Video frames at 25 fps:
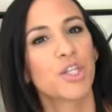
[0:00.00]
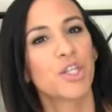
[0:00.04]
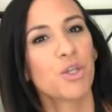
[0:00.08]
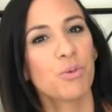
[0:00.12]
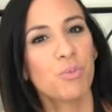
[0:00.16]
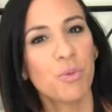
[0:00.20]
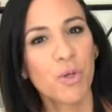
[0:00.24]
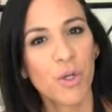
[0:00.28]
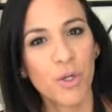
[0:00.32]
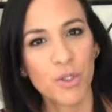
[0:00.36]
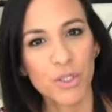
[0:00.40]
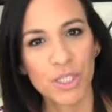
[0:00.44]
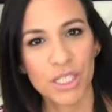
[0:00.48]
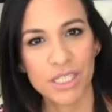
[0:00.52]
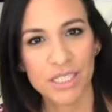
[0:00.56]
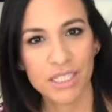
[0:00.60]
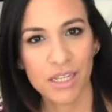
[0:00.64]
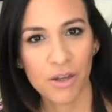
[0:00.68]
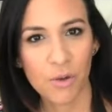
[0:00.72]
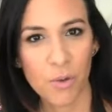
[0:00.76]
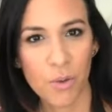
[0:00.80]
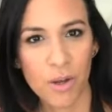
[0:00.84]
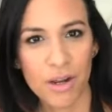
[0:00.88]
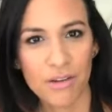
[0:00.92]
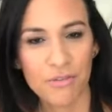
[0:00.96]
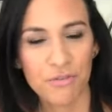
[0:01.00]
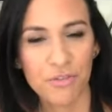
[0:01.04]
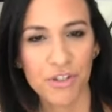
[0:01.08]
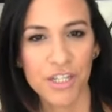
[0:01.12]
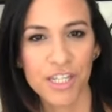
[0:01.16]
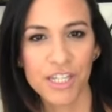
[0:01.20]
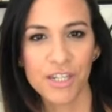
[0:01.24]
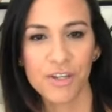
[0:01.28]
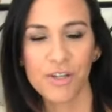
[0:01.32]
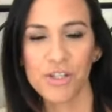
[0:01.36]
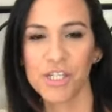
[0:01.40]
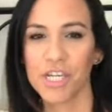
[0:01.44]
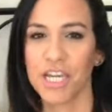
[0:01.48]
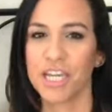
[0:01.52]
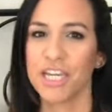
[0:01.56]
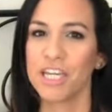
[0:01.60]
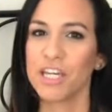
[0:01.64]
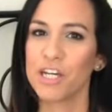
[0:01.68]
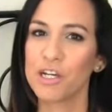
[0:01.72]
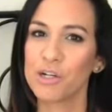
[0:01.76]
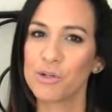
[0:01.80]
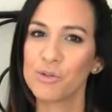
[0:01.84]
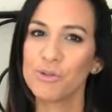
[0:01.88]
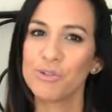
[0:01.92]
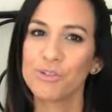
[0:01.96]
yo estoy muy contenta con el frío, ya
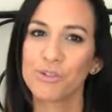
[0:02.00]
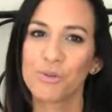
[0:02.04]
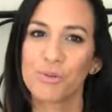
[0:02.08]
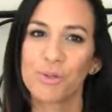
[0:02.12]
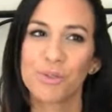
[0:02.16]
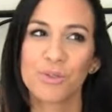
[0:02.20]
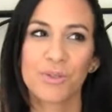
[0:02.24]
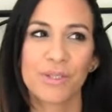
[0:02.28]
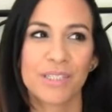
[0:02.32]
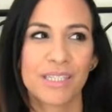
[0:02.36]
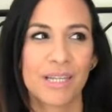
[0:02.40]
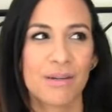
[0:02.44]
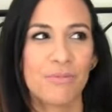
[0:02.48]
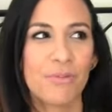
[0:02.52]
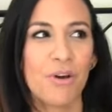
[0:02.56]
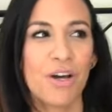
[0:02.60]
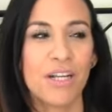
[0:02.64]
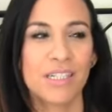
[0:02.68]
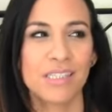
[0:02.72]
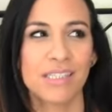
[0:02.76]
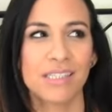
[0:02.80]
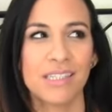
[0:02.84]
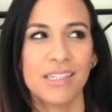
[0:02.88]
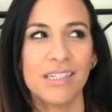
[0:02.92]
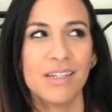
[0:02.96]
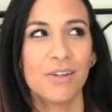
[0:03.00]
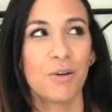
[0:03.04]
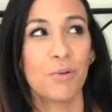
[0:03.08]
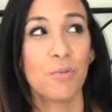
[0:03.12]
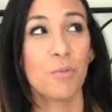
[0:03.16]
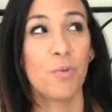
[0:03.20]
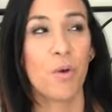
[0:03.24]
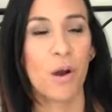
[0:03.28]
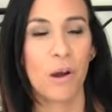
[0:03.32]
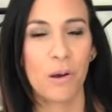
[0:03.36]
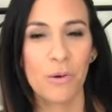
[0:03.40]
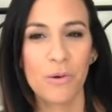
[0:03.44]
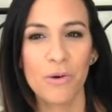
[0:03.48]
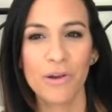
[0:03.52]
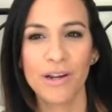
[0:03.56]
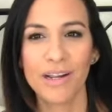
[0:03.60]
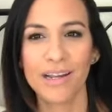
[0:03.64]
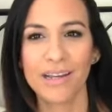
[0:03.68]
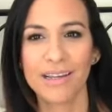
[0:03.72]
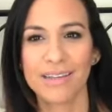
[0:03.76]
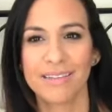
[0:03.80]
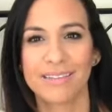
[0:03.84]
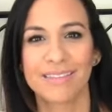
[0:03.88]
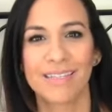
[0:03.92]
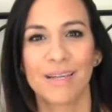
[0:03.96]
incluso cuando estamos así como
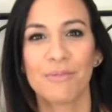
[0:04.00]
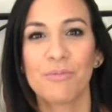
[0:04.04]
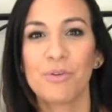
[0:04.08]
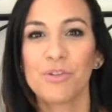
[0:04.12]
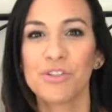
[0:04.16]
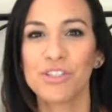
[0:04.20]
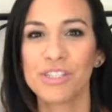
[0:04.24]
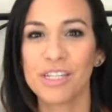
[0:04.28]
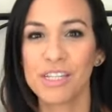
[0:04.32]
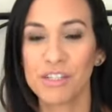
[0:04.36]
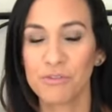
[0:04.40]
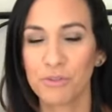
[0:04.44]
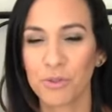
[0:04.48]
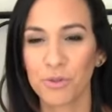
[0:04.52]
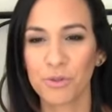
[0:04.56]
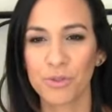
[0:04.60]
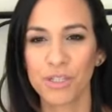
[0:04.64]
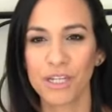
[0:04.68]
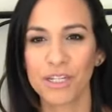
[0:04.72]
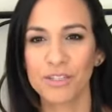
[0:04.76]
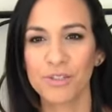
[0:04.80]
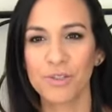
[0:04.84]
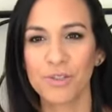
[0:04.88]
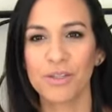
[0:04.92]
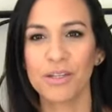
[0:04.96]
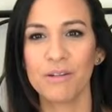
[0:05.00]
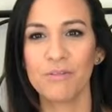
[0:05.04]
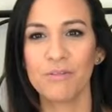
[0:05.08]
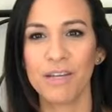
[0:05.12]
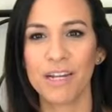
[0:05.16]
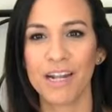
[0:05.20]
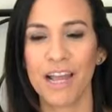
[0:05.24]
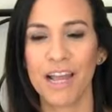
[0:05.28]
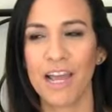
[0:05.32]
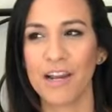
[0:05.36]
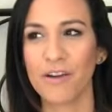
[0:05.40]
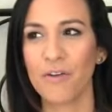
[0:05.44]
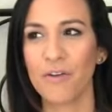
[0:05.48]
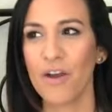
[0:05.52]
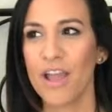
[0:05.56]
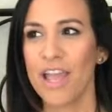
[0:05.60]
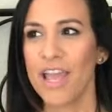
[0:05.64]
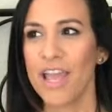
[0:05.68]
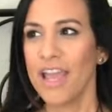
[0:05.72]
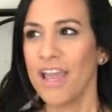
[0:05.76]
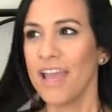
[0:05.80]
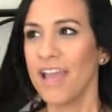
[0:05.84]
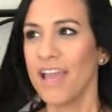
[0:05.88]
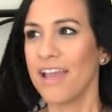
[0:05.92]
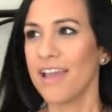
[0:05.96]
ahora, que estamos disfrutando del verano,
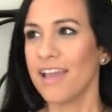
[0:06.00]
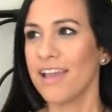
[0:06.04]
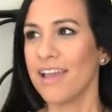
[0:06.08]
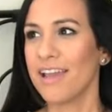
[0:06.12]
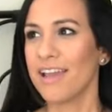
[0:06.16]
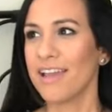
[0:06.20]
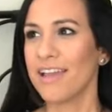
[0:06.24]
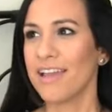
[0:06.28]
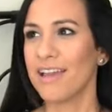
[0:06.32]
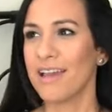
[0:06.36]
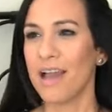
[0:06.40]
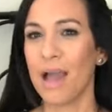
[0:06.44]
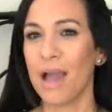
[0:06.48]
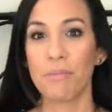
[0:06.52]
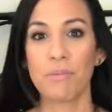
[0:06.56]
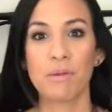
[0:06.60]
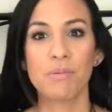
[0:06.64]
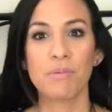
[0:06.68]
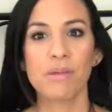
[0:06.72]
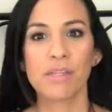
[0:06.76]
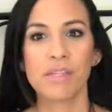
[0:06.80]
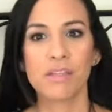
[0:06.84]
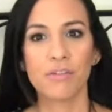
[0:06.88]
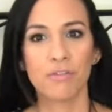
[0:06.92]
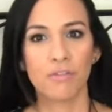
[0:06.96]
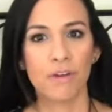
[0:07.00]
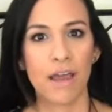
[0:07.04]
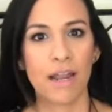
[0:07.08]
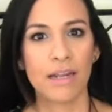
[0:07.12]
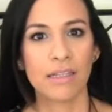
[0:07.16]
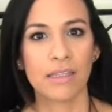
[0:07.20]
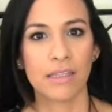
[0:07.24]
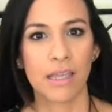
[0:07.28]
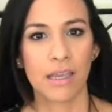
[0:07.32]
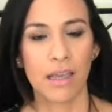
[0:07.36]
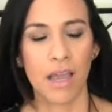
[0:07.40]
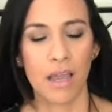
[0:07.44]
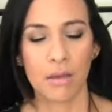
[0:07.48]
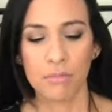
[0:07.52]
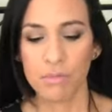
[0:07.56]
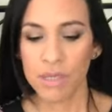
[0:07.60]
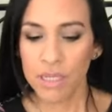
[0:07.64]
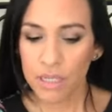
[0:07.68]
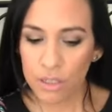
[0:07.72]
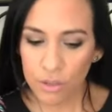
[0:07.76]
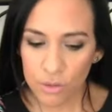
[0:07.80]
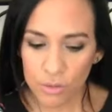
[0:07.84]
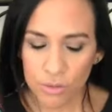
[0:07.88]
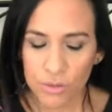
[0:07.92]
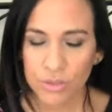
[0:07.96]
eh, a mí me hace falta, a
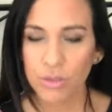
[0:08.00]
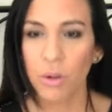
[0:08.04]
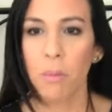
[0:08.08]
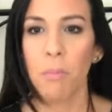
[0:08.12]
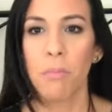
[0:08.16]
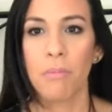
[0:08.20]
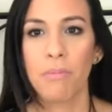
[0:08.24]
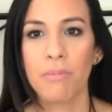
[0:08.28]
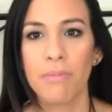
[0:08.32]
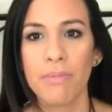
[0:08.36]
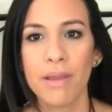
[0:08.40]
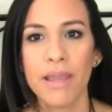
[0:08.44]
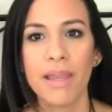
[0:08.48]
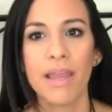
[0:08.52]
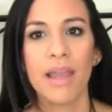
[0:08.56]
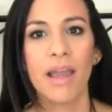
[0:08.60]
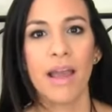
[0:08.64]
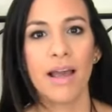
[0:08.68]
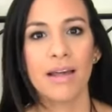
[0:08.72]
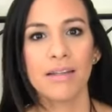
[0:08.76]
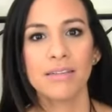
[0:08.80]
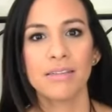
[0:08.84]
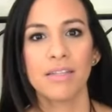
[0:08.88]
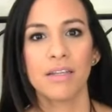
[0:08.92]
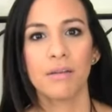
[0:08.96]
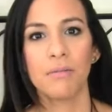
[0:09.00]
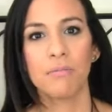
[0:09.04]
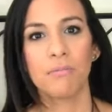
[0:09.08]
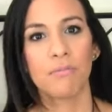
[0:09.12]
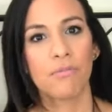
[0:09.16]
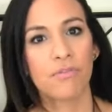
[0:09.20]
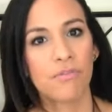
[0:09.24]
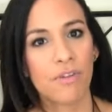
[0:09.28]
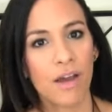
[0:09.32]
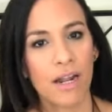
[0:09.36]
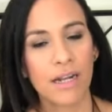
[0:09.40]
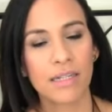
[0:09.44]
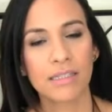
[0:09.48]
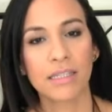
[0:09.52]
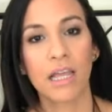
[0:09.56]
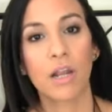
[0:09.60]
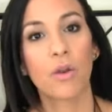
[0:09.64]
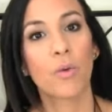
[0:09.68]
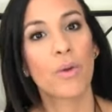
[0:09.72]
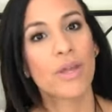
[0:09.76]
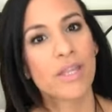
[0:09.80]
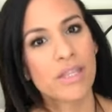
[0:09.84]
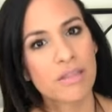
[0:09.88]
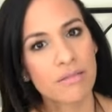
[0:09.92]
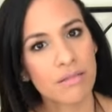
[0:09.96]
mí incluso me hace
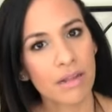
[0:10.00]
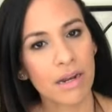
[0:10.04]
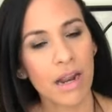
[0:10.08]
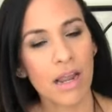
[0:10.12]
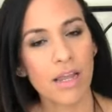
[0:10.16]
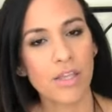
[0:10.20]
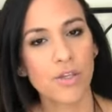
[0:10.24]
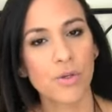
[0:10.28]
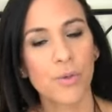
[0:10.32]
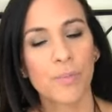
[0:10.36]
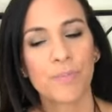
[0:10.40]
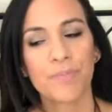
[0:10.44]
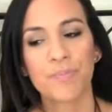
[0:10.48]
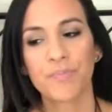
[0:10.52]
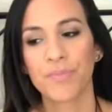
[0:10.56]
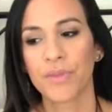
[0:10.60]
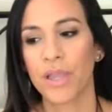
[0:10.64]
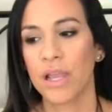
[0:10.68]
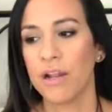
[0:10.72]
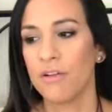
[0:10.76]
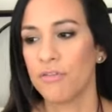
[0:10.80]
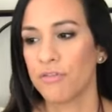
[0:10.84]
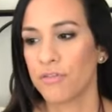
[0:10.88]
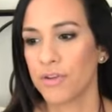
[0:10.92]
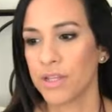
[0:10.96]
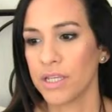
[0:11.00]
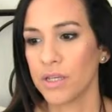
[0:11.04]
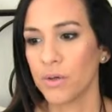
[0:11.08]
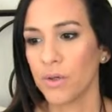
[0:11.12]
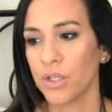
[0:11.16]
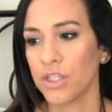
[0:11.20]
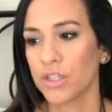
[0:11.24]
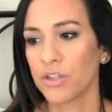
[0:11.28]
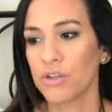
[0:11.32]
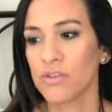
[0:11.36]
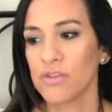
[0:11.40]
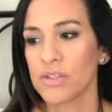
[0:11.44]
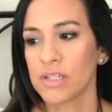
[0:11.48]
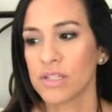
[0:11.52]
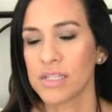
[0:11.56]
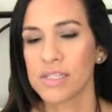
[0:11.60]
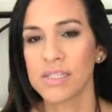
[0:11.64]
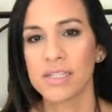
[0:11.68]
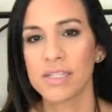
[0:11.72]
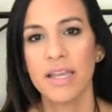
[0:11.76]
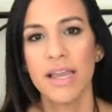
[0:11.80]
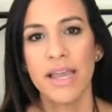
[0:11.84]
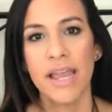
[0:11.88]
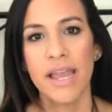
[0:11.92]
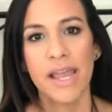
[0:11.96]
falta, lo extraño, el frío.
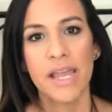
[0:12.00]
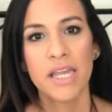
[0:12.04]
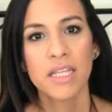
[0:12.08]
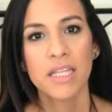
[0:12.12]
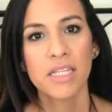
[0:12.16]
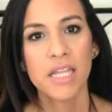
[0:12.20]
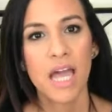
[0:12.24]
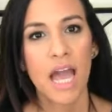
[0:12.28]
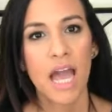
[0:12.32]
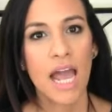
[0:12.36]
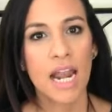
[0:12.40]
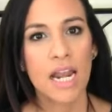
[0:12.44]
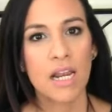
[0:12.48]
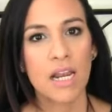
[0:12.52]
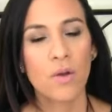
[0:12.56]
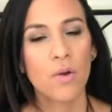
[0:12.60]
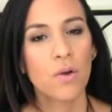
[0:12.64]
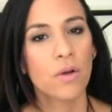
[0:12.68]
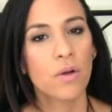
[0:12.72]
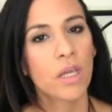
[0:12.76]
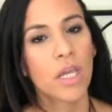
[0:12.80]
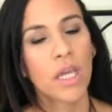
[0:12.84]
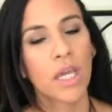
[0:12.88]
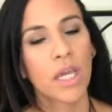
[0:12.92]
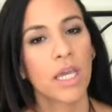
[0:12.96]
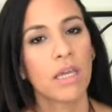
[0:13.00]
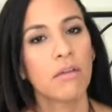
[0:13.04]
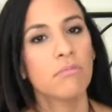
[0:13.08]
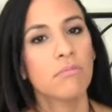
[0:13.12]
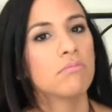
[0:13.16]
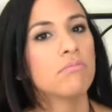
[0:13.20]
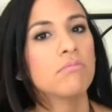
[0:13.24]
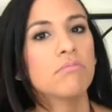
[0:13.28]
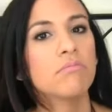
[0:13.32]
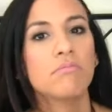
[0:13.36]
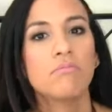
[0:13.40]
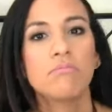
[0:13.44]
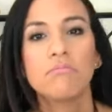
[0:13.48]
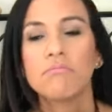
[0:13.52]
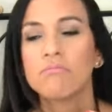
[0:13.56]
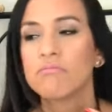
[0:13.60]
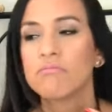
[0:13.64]
Entonces es algo que